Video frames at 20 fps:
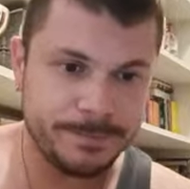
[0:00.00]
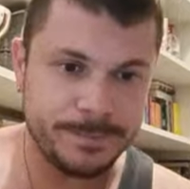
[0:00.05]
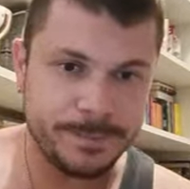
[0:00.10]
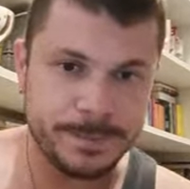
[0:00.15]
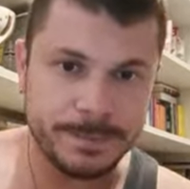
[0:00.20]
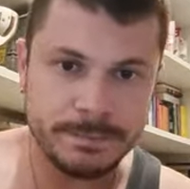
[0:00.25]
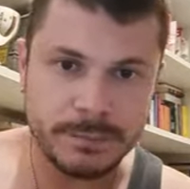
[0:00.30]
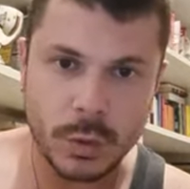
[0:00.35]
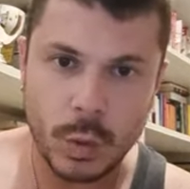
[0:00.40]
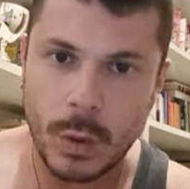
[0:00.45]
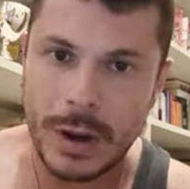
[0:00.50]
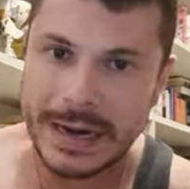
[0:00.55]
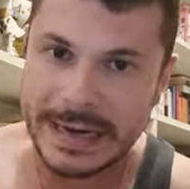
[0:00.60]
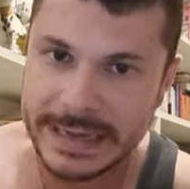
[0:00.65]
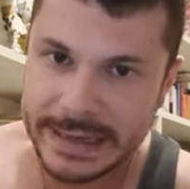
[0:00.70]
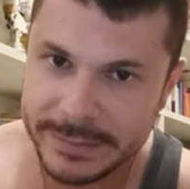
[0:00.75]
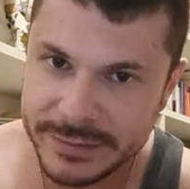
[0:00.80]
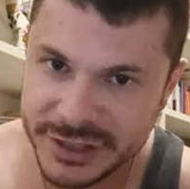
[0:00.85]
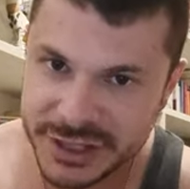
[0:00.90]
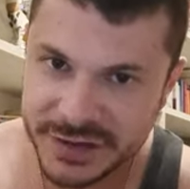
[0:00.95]
mm,
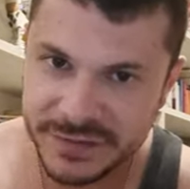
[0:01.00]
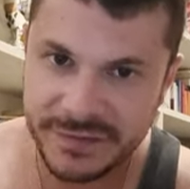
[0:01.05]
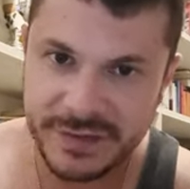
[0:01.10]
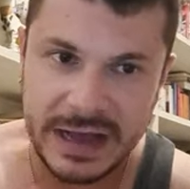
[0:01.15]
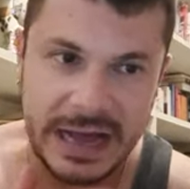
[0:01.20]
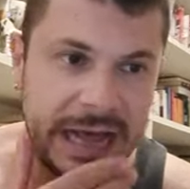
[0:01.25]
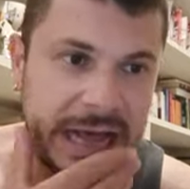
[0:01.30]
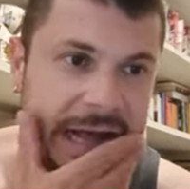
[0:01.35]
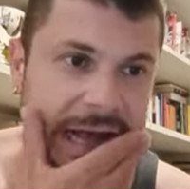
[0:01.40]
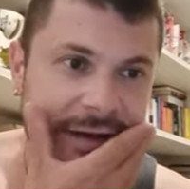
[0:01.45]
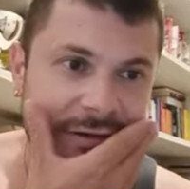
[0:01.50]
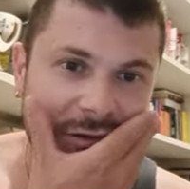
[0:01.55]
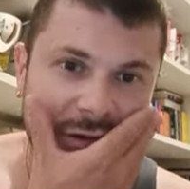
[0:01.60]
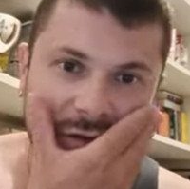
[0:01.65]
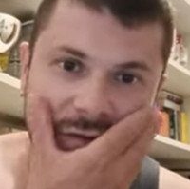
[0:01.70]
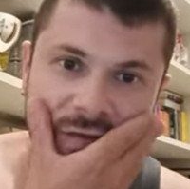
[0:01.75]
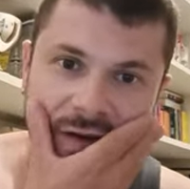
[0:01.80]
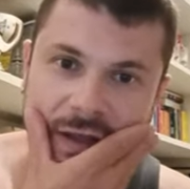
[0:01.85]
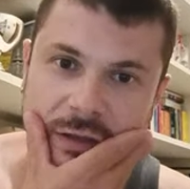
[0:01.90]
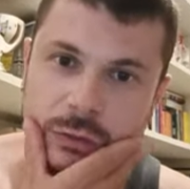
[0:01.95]
qualche mese fa
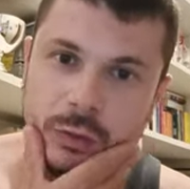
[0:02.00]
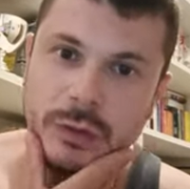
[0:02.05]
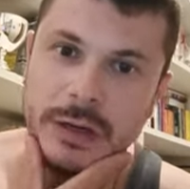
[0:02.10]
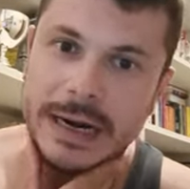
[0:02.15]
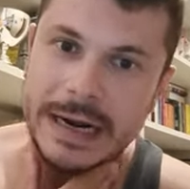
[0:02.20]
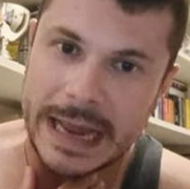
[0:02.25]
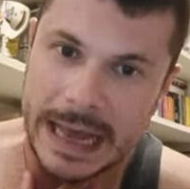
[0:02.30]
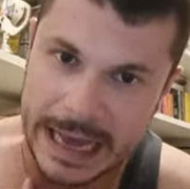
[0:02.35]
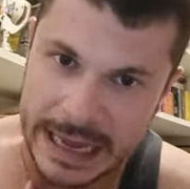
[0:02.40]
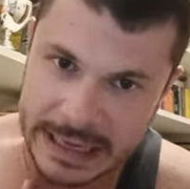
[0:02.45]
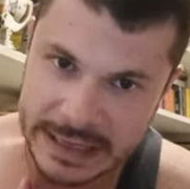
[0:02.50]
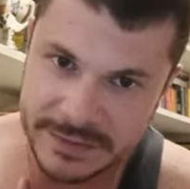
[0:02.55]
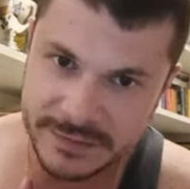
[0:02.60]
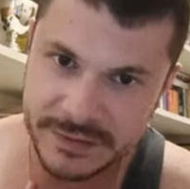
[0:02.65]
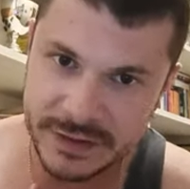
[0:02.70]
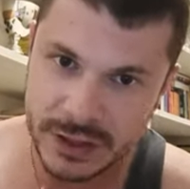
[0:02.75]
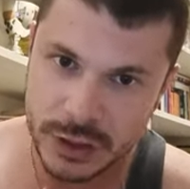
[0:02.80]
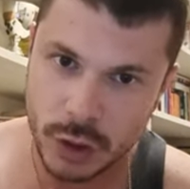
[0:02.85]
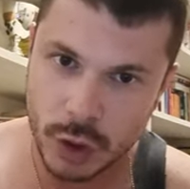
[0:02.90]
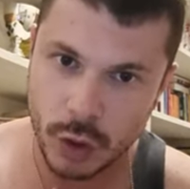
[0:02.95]
avevo fatto una
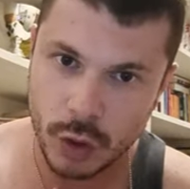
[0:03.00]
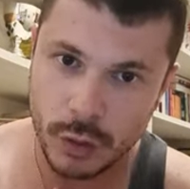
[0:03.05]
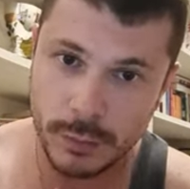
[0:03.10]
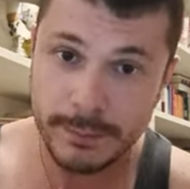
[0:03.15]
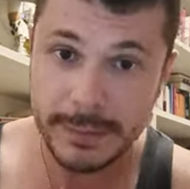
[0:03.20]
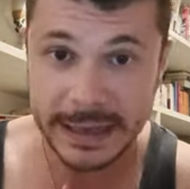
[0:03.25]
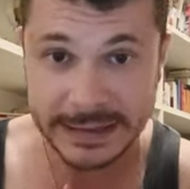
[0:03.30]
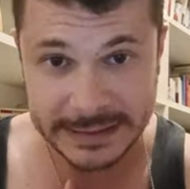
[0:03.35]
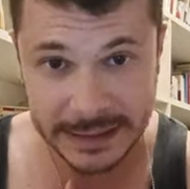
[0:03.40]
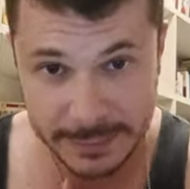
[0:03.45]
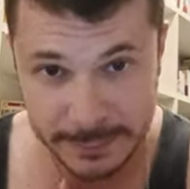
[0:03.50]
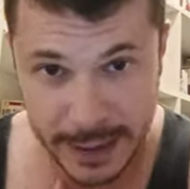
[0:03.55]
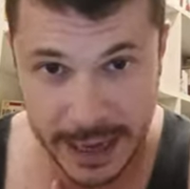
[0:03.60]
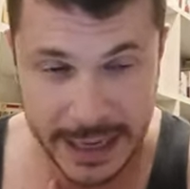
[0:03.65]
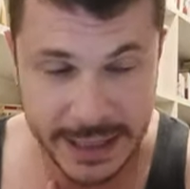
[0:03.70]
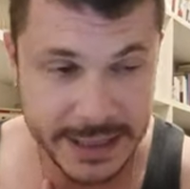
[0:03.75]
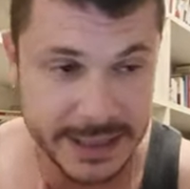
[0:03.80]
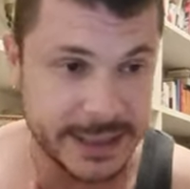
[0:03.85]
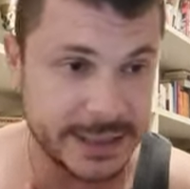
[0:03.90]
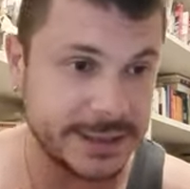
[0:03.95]
live con Metal
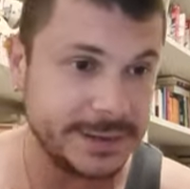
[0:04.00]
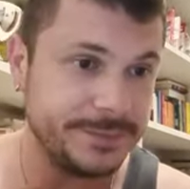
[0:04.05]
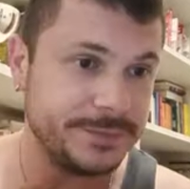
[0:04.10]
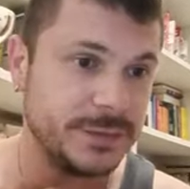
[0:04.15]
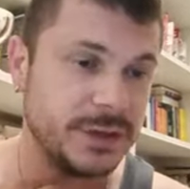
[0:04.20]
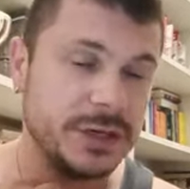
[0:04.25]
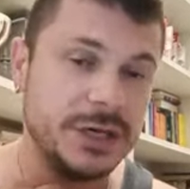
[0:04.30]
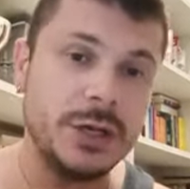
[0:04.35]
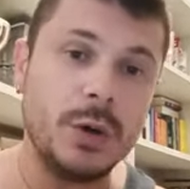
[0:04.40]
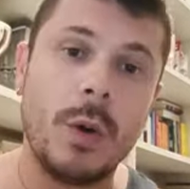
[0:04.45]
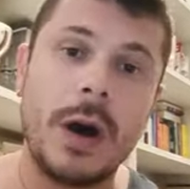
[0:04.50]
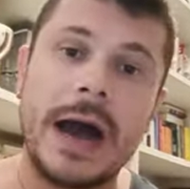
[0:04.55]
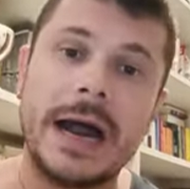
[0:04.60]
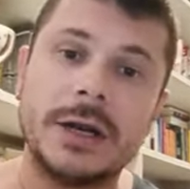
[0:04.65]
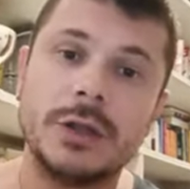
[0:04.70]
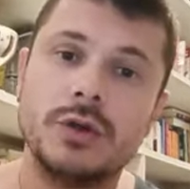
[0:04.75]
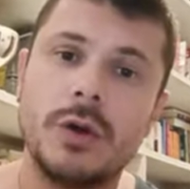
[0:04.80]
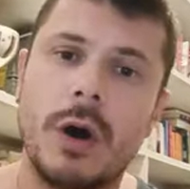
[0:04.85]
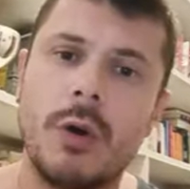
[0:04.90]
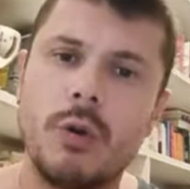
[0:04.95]
Mike
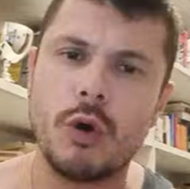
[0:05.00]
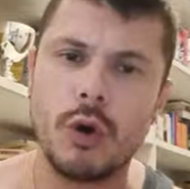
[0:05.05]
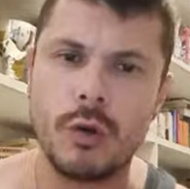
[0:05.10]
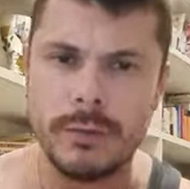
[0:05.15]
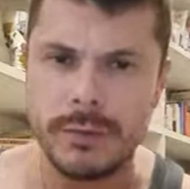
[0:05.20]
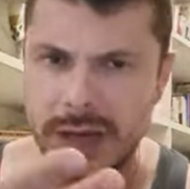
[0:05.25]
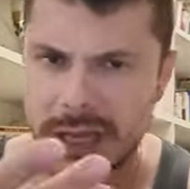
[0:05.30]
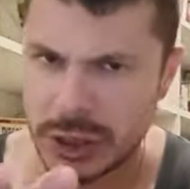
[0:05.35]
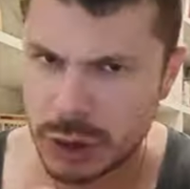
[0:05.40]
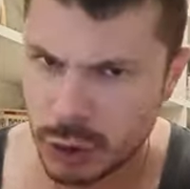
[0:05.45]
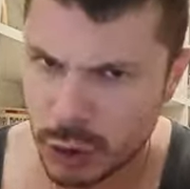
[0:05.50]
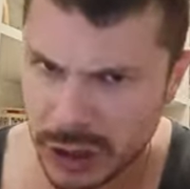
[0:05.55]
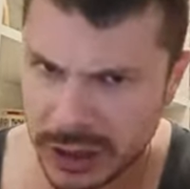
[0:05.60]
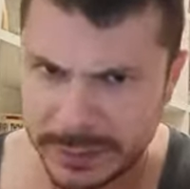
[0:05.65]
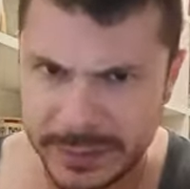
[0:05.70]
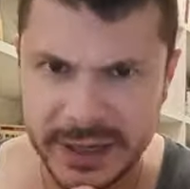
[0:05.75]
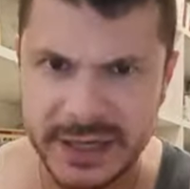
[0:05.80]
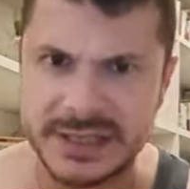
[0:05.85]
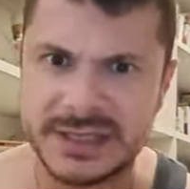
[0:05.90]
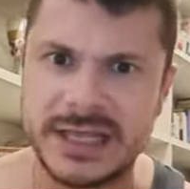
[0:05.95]
riguardo commento
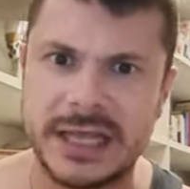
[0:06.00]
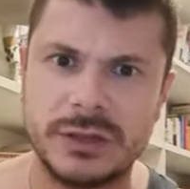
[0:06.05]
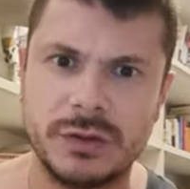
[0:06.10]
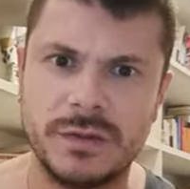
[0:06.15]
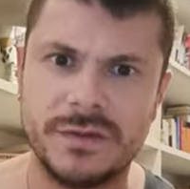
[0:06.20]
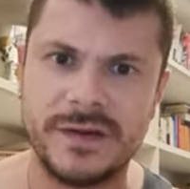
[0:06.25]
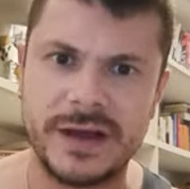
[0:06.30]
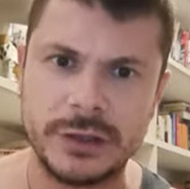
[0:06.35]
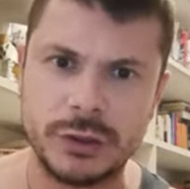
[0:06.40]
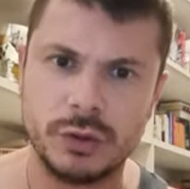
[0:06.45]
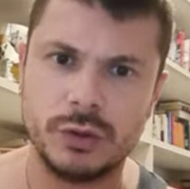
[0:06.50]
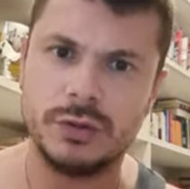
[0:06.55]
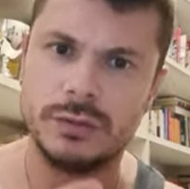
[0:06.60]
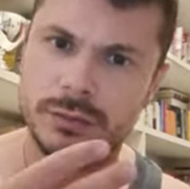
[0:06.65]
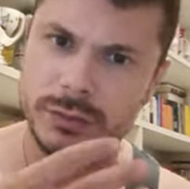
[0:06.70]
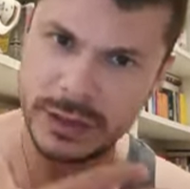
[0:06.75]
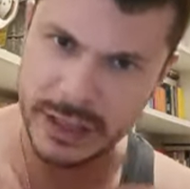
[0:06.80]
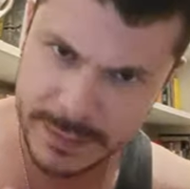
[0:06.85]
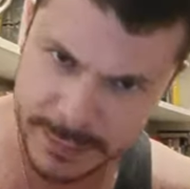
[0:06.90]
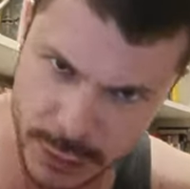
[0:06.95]
che mi era stato fatto
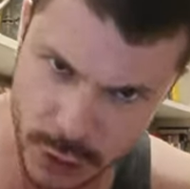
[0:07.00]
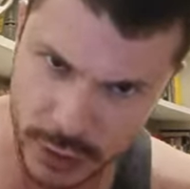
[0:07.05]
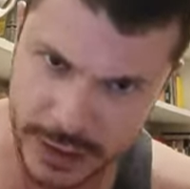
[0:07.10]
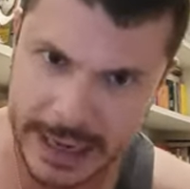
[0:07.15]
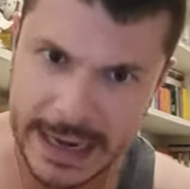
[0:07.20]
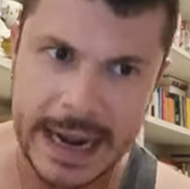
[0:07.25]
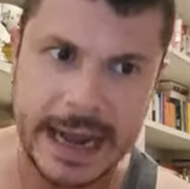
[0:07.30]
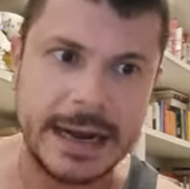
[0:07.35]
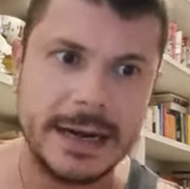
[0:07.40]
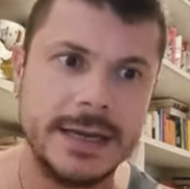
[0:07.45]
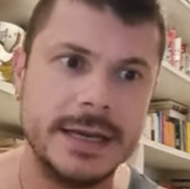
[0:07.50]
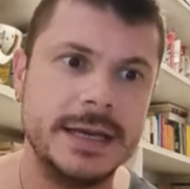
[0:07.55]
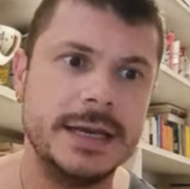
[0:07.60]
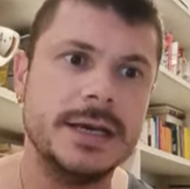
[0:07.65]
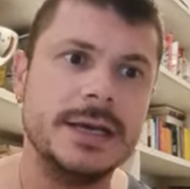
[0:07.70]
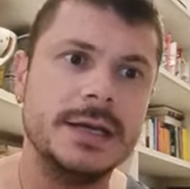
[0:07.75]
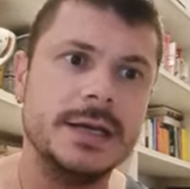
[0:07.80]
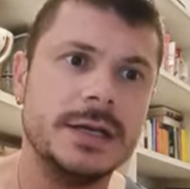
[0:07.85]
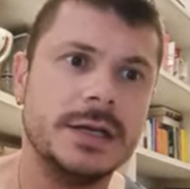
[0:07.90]
nel mio canale